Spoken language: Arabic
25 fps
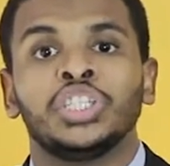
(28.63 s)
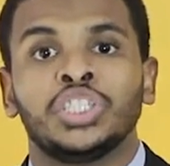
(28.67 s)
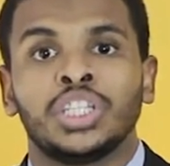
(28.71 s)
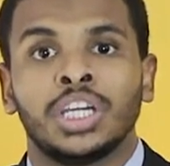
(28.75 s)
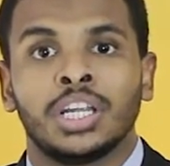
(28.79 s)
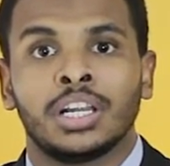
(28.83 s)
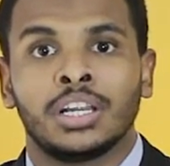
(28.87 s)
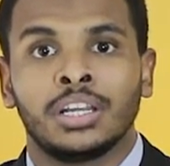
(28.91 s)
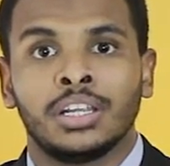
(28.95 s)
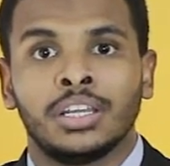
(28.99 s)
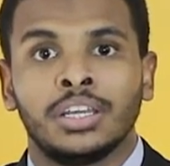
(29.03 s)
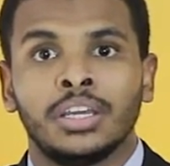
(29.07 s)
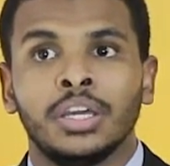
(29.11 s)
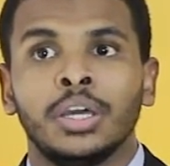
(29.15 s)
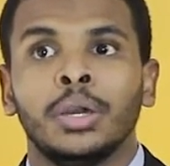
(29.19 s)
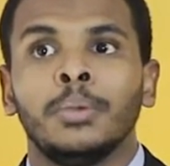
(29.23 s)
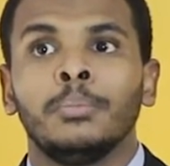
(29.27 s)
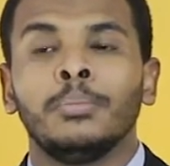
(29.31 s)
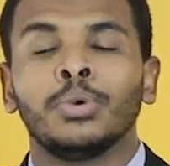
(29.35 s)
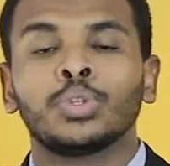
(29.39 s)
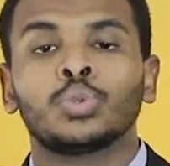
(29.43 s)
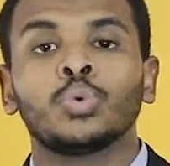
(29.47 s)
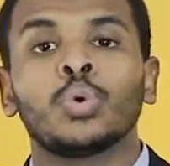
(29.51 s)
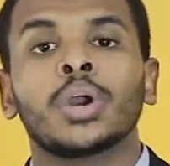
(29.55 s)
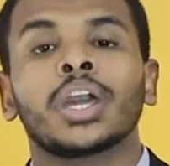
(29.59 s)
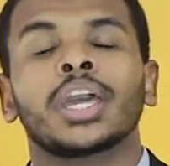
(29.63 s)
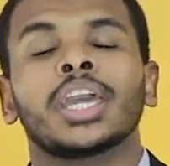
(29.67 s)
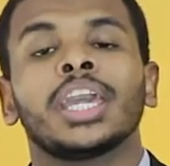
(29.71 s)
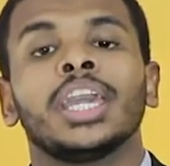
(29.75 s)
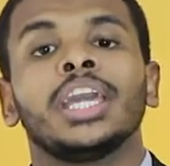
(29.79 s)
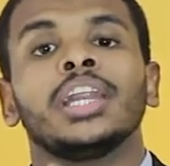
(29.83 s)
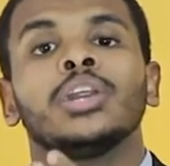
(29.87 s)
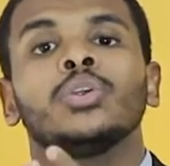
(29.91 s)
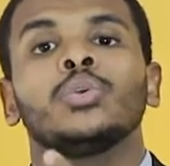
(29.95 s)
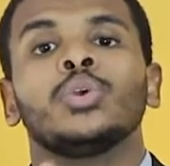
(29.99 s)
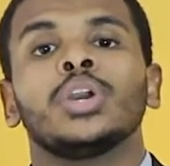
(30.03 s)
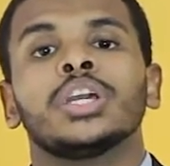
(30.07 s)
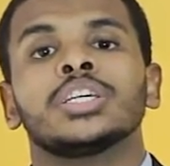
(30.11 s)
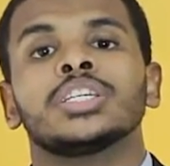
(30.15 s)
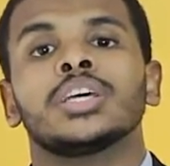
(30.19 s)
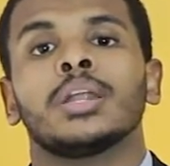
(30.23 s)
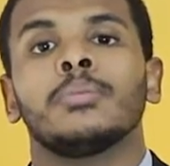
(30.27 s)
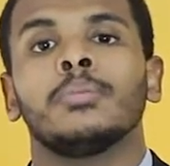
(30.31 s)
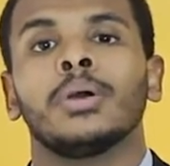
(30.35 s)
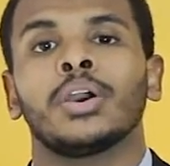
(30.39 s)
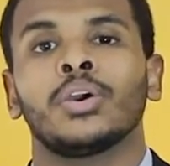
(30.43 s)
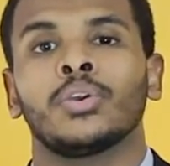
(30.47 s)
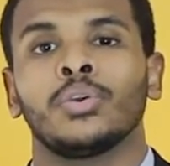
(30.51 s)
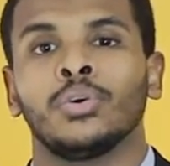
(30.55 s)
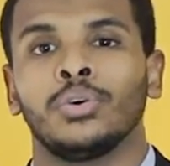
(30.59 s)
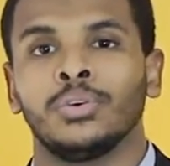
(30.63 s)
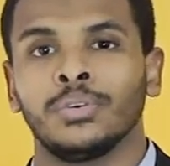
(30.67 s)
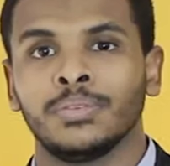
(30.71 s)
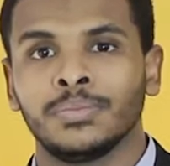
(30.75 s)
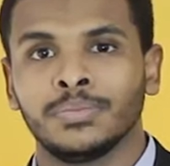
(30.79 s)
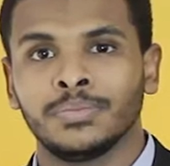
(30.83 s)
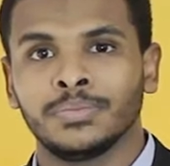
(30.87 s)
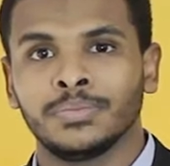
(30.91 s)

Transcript: شر متوقعين انه يحصل مكروه